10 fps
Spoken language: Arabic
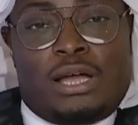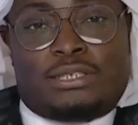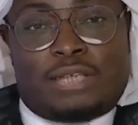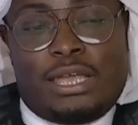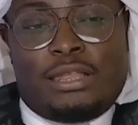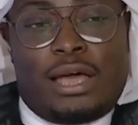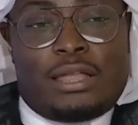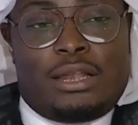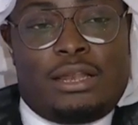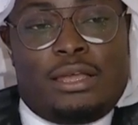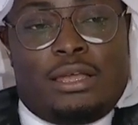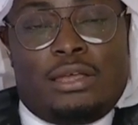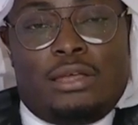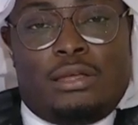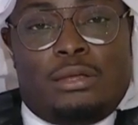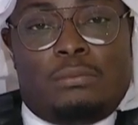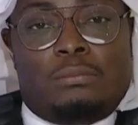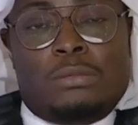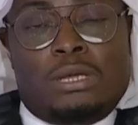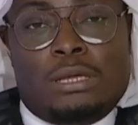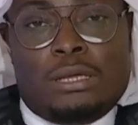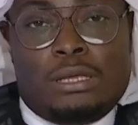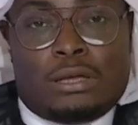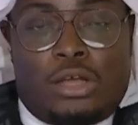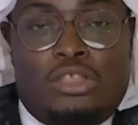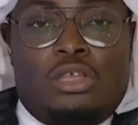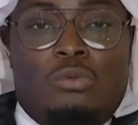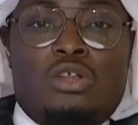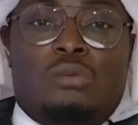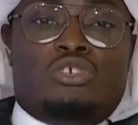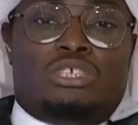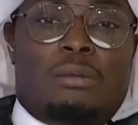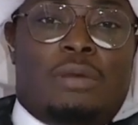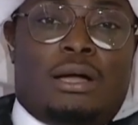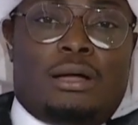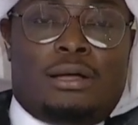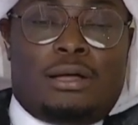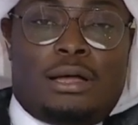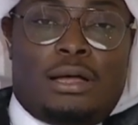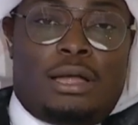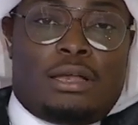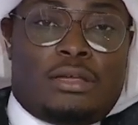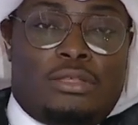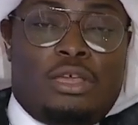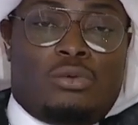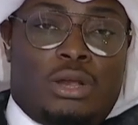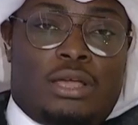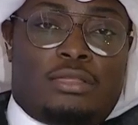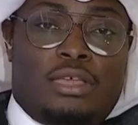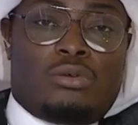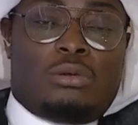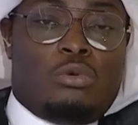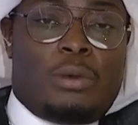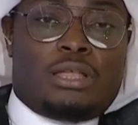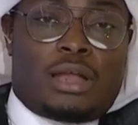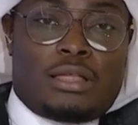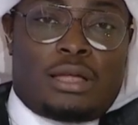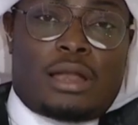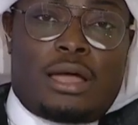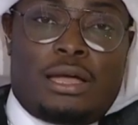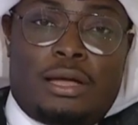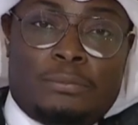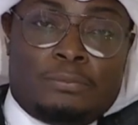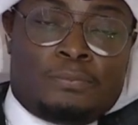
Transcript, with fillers: السيدات اللي يقدموا للمجتمع آه، الكثير والكثير والمبادرات الرائعه